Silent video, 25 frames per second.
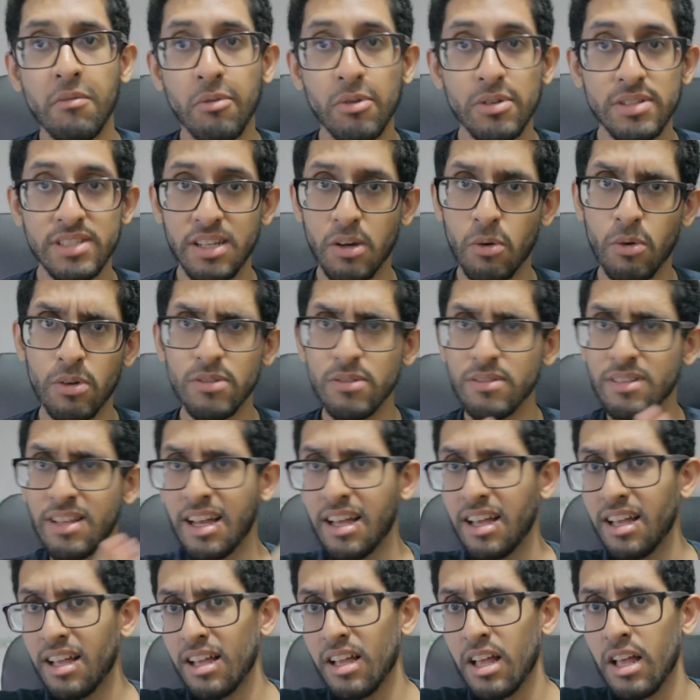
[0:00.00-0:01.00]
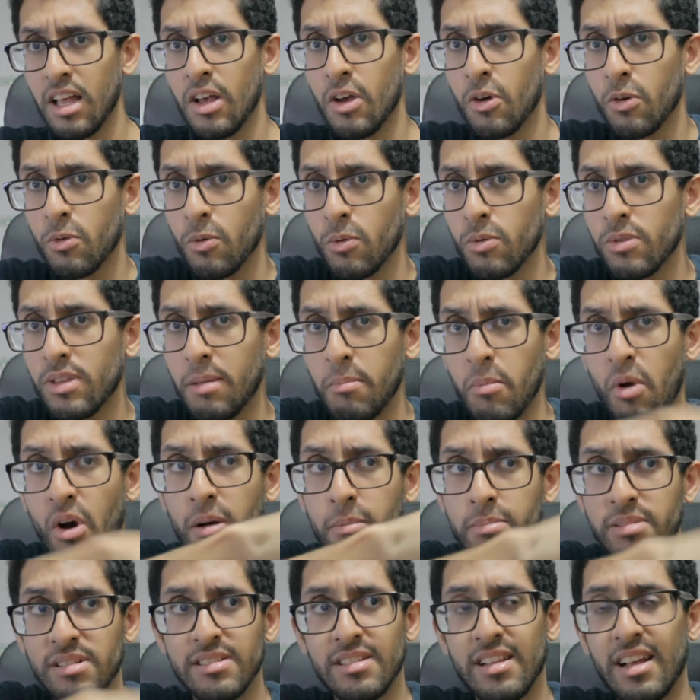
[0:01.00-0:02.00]
Você quando tá com o
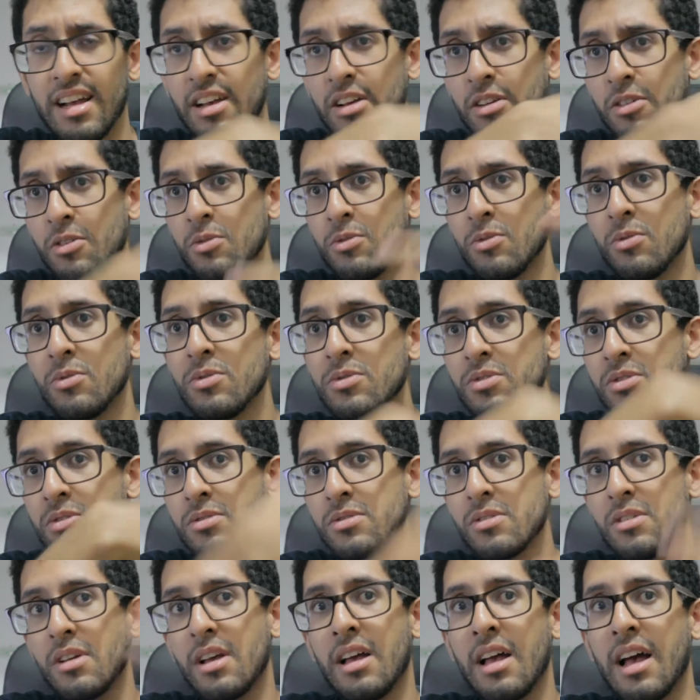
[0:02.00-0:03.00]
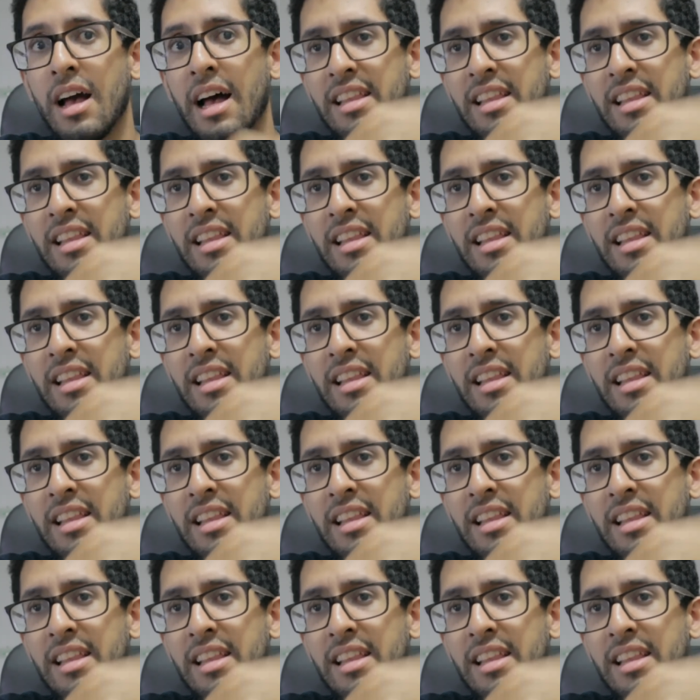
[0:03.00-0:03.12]
Temópolis lá e os